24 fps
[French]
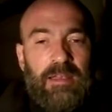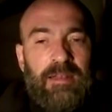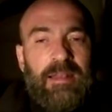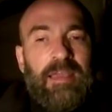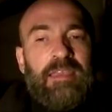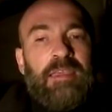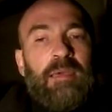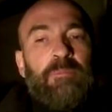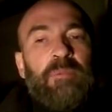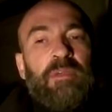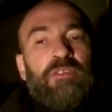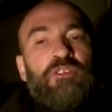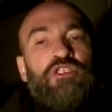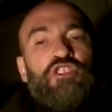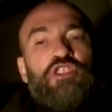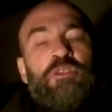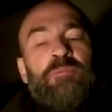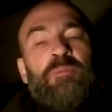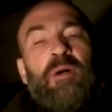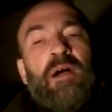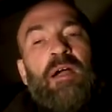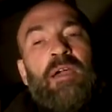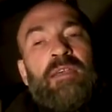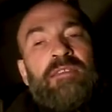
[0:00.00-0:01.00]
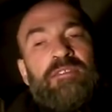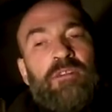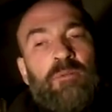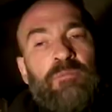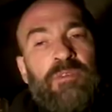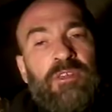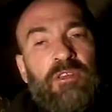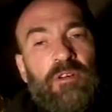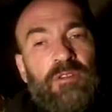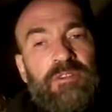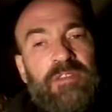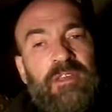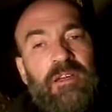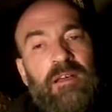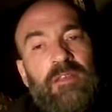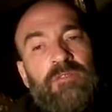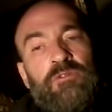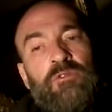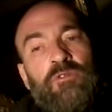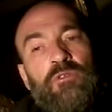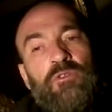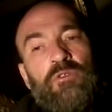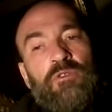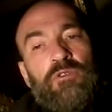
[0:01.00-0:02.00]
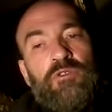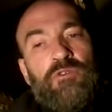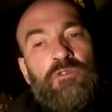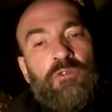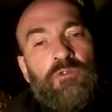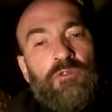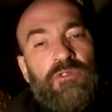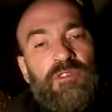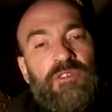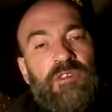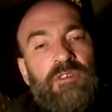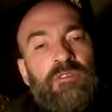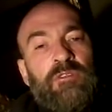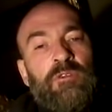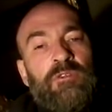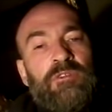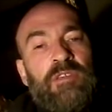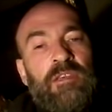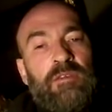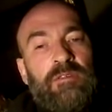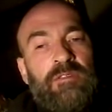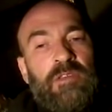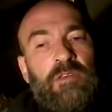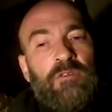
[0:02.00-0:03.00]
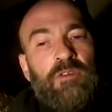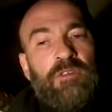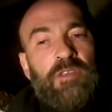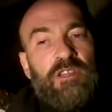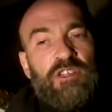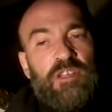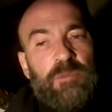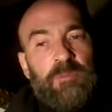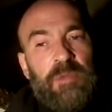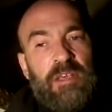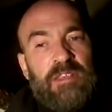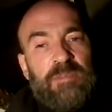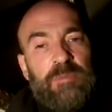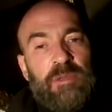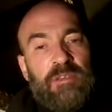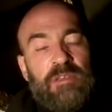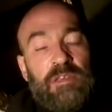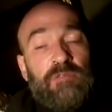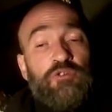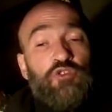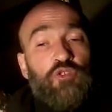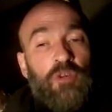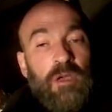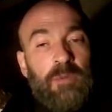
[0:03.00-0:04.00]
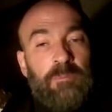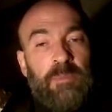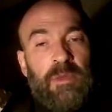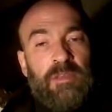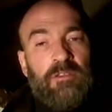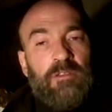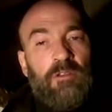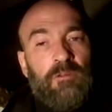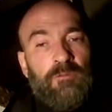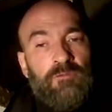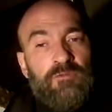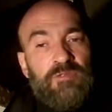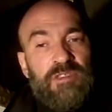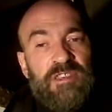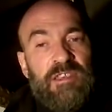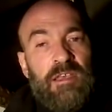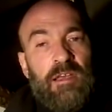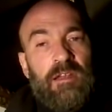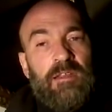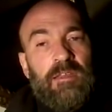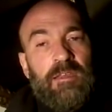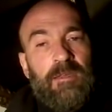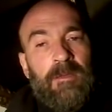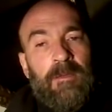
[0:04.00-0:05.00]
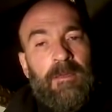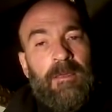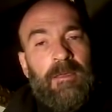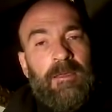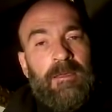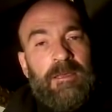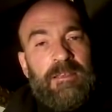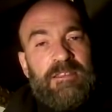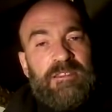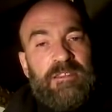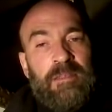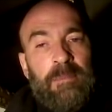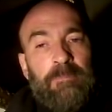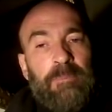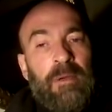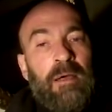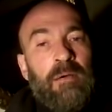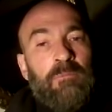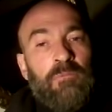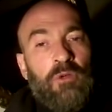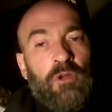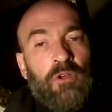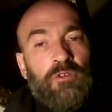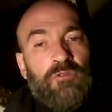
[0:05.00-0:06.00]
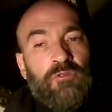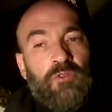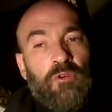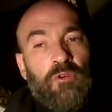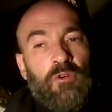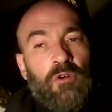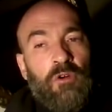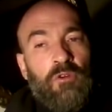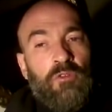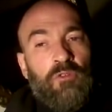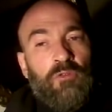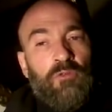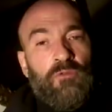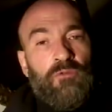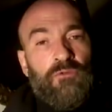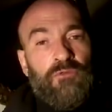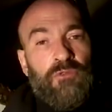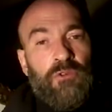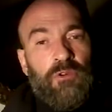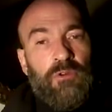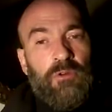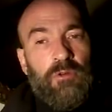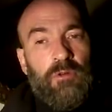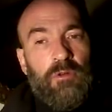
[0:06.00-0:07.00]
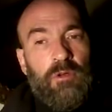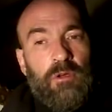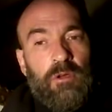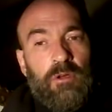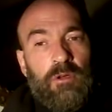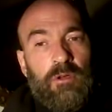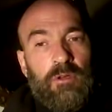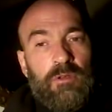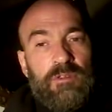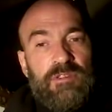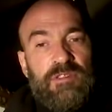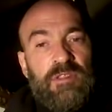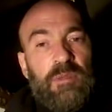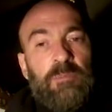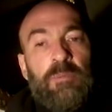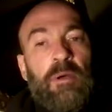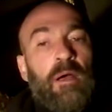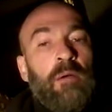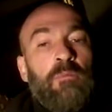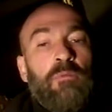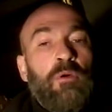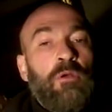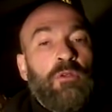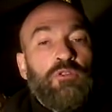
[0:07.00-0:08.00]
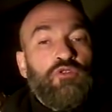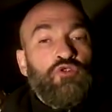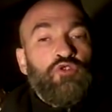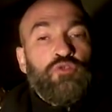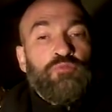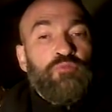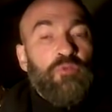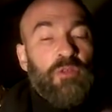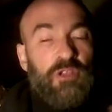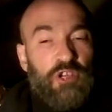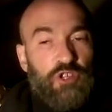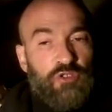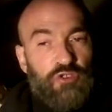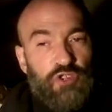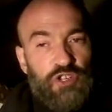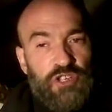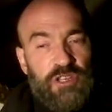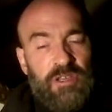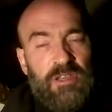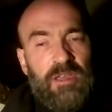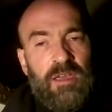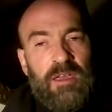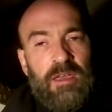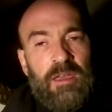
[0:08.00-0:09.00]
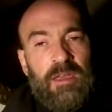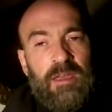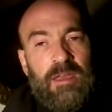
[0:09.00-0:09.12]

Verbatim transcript: Là, il y a Benji, par exemple, qui est en train de, sur le site des, des codages et perspectives, je répète, quand vous y allez, ce n'est pas un blog de rencontre, euh, ce n'est pas un blog juste pour échanger,